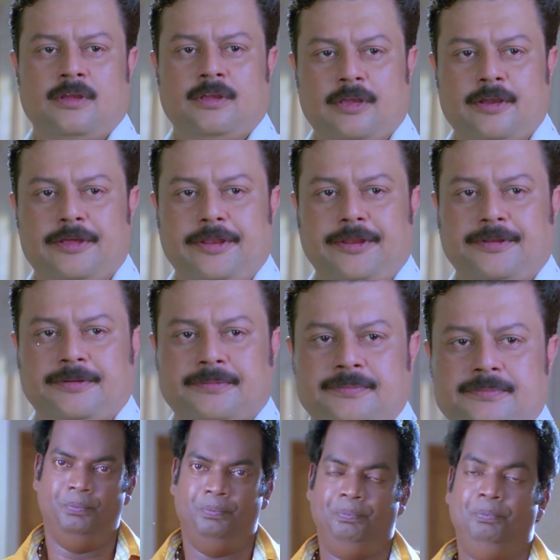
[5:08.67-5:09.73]

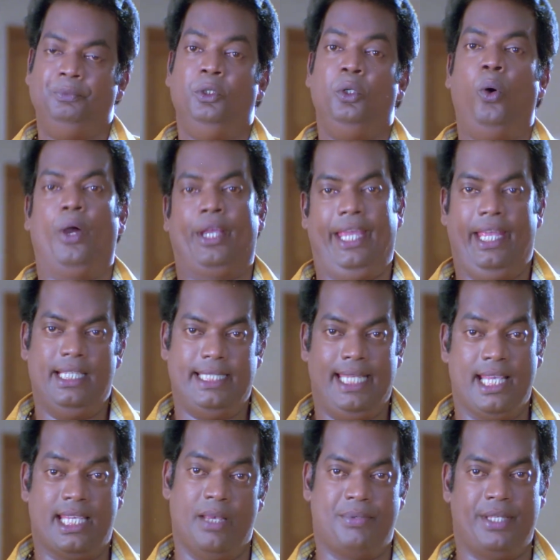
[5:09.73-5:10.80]
పంపిస్తాను ఓకే
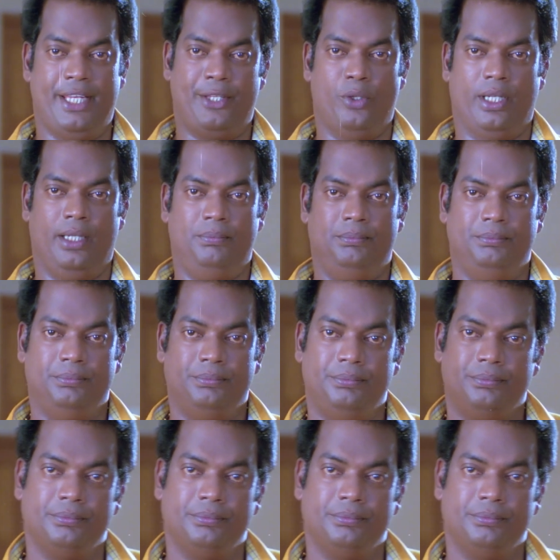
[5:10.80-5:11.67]
నేను మాట్లాడి చెప్తాను